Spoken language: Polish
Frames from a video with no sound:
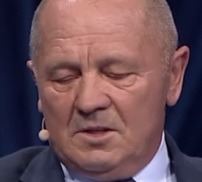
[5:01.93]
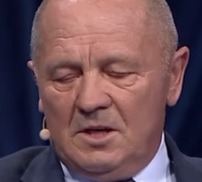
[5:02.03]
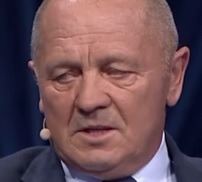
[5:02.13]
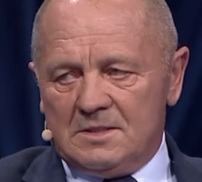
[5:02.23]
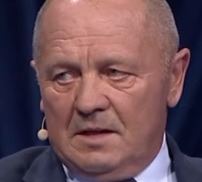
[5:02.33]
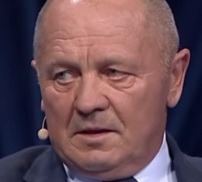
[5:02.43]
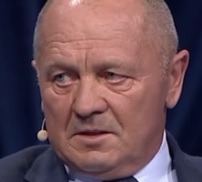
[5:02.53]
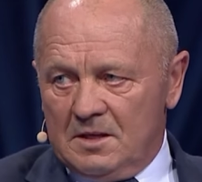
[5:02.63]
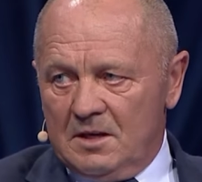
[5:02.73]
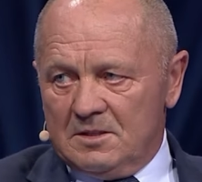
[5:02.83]
nie jest nadal
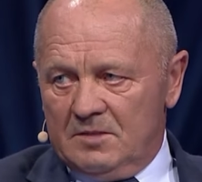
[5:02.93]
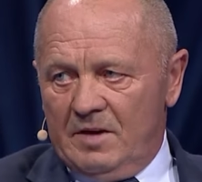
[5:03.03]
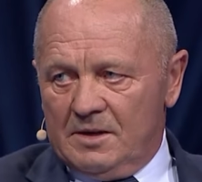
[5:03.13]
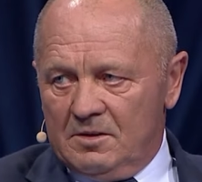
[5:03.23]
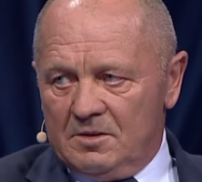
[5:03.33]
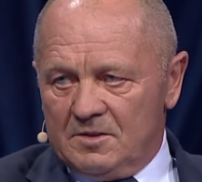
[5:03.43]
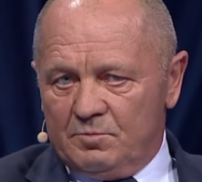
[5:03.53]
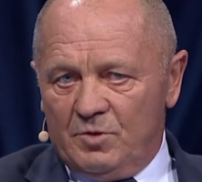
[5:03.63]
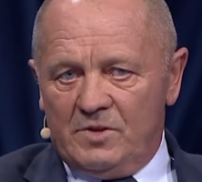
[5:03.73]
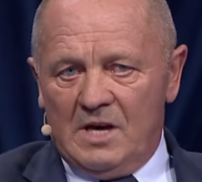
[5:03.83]
realizowany. On jest w
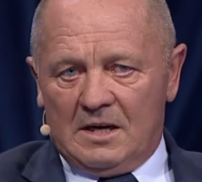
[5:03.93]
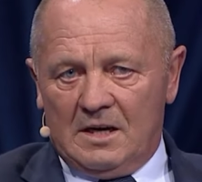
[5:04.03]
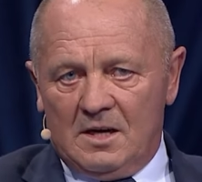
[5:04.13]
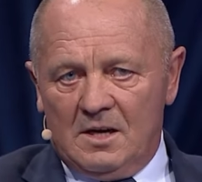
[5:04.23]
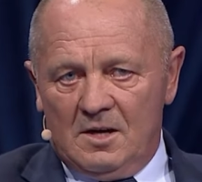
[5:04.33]
powijakach.